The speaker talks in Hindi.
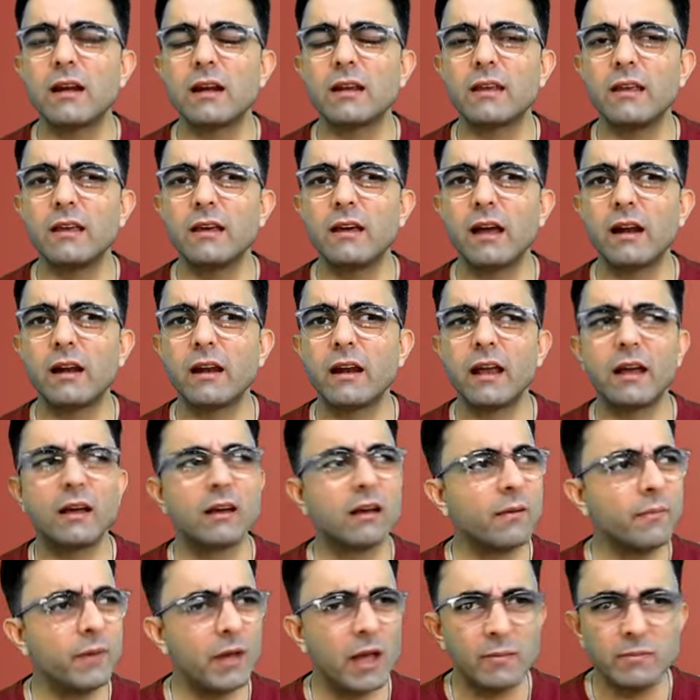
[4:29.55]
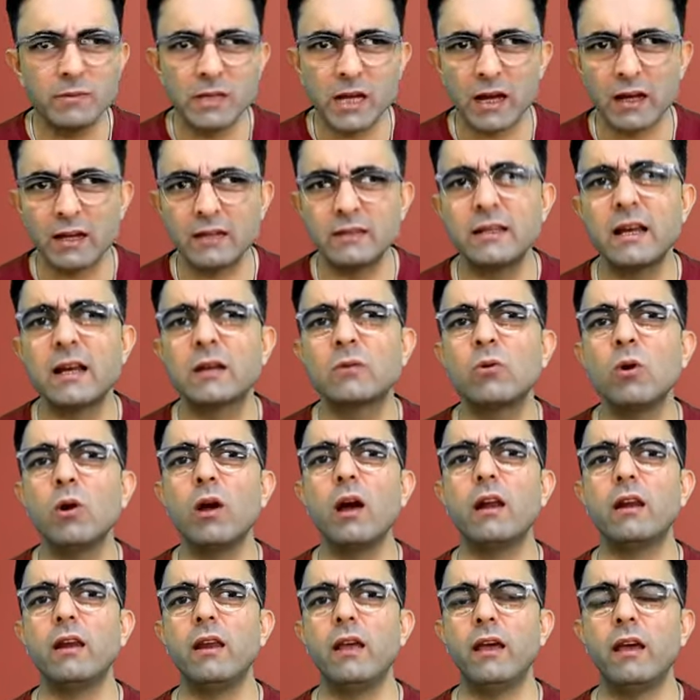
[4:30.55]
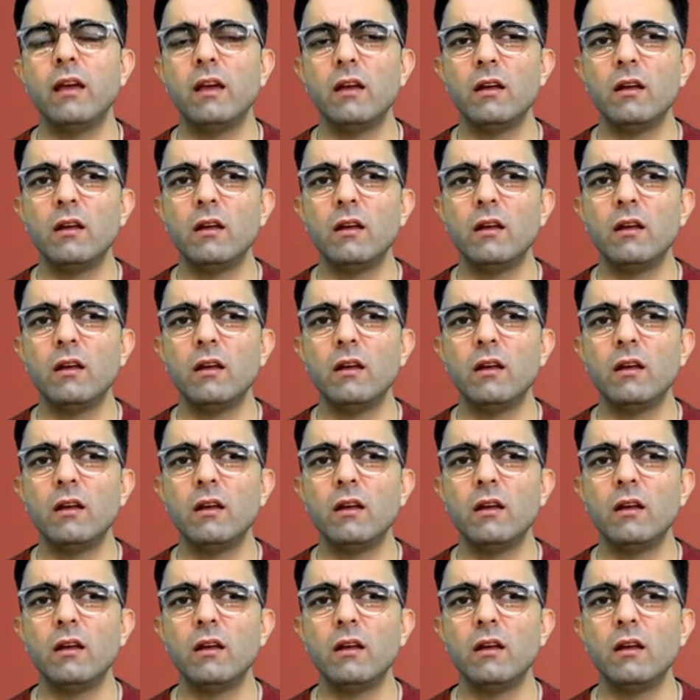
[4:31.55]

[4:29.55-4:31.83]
तरक्की कर रहे हैं कभी आप जाकर चेक तो कर लें